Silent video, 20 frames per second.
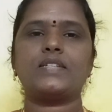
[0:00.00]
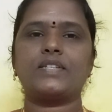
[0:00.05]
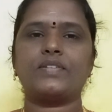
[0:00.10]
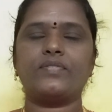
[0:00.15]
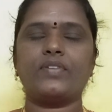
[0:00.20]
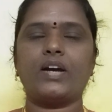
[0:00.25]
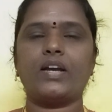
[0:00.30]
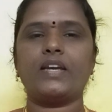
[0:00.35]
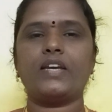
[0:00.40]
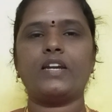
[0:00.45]

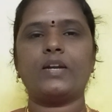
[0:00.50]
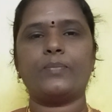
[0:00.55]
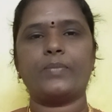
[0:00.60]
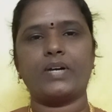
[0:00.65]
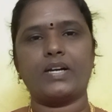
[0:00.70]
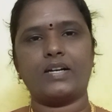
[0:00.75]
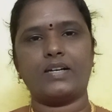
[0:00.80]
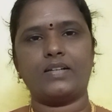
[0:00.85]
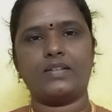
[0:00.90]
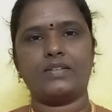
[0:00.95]
சிவாய
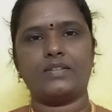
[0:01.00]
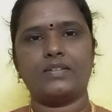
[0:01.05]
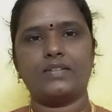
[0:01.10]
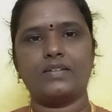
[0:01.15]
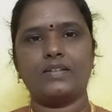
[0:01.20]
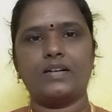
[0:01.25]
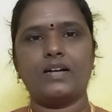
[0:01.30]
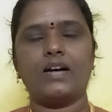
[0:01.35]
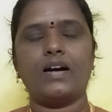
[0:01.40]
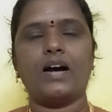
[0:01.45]
நமக
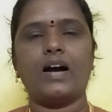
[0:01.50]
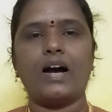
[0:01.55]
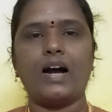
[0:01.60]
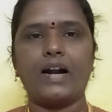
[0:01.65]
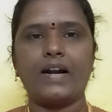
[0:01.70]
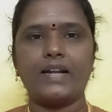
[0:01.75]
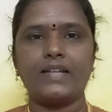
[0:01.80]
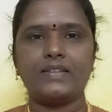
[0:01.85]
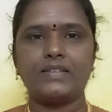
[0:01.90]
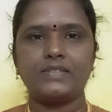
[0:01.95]

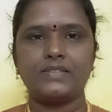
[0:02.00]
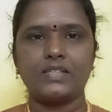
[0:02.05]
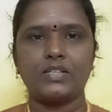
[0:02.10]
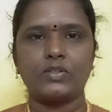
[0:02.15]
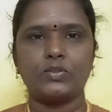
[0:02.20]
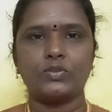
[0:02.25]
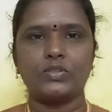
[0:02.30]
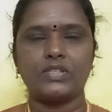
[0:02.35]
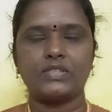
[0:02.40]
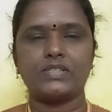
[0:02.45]
அனைத்து
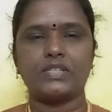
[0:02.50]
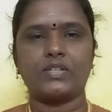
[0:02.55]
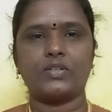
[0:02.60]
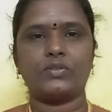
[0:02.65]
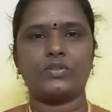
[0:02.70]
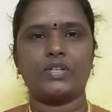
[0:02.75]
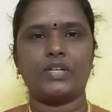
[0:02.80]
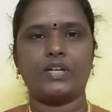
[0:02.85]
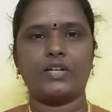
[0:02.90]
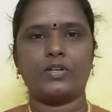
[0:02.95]
சகோதர
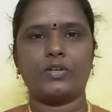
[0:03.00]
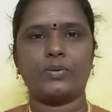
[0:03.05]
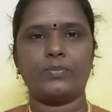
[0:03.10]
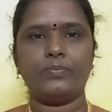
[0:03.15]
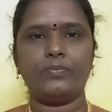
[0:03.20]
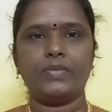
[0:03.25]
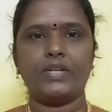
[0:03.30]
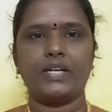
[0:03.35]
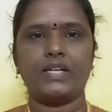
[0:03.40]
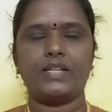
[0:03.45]

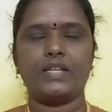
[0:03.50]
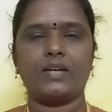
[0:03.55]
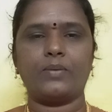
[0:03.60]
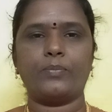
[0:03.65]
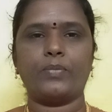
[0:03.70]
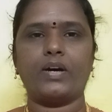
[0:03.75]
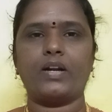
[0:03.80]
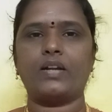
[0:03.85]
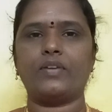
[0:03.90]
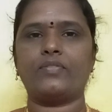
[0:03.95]
சகோதரிகளுக்கும் எனது
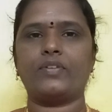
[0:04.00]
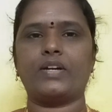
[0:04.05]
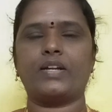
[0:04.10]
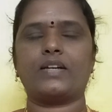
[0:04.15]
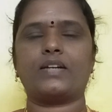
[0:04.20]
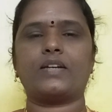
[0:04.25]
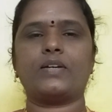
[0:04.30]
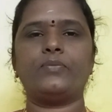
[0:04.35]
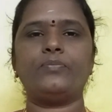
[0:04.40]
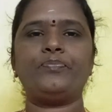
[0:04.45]
அன்பான
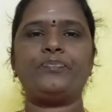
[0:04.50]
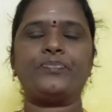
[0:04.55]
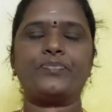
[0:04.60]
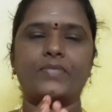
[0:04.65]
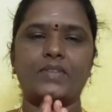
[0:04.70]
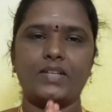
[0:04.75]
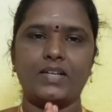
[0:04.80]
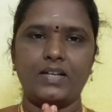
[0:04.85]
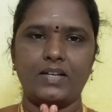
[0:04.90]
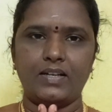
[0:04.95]
வணக்கம்
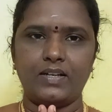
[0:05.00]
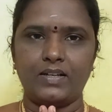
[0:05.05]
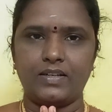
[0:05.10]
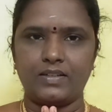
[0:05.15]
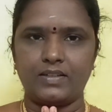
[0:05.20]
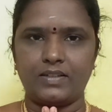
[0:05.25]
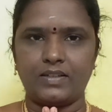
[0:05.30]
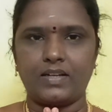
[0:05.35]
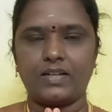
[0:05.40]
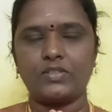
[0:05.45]

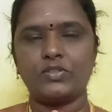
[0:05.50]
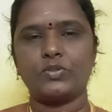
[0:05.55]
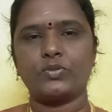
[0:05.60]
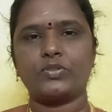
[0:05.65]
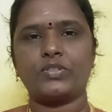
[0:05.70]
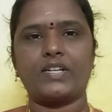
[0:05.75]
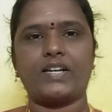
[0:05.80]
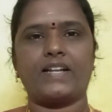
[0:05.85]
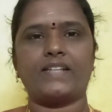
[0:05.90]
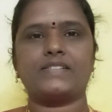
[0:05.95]
நான்
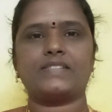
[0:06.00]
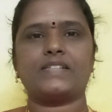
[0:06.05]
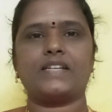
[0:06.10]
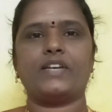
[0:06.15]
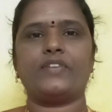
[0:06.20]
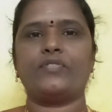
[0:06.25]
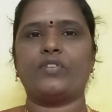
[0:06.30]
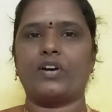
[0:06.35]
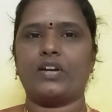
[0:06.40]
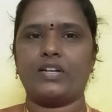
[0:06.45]
ஜோதிடர்
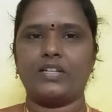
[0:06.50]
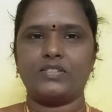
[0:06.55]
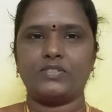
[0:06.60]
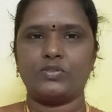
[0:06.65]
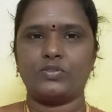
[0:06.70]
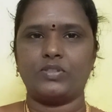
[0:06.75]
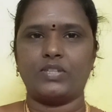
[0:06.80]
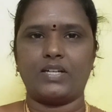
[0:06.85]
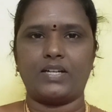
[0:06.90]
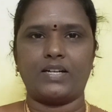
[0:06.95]
எஸ்கே வாணி
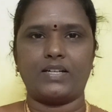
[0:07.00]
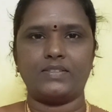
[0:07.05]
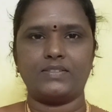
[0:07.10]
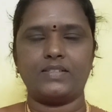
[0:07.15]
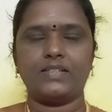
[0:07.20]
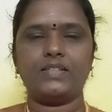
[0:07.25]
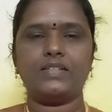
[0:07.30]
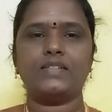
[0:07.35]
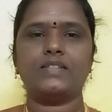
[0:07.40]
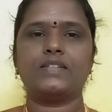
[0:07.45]

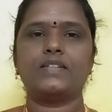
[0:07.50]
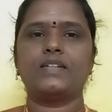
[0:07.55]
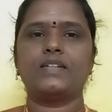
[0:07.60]
சுந்தர்ராஜன்